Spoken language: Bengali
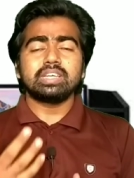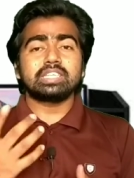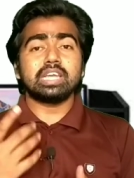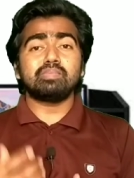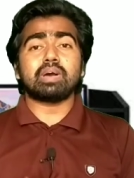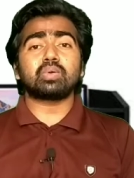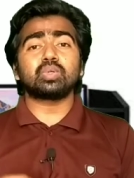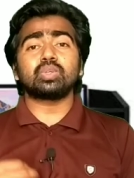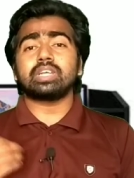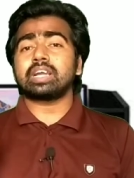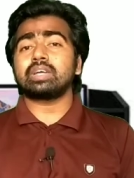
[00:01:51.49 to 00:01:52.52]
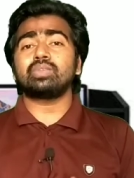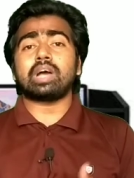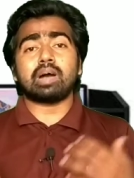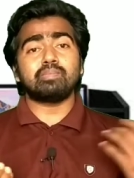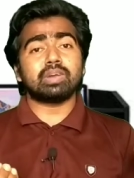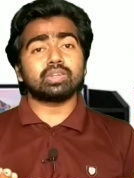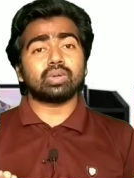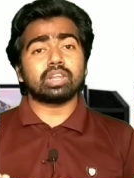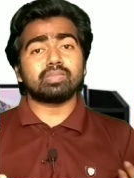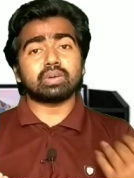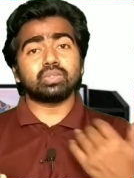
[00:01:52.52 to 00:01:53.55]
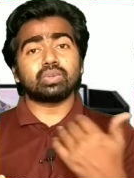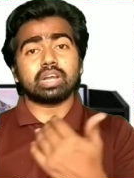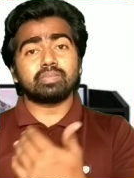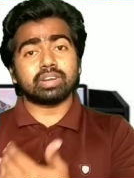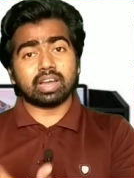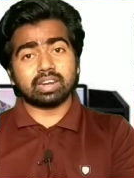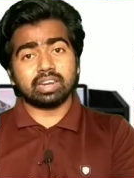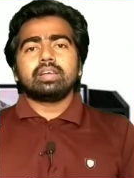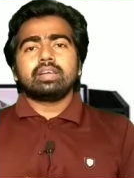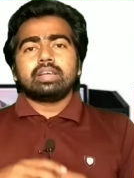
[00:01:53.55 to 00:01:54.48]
সেই মানুষজনের জায়গায় কিন্তু আপনার দলের মানুষজনকে আপনি রাখলেন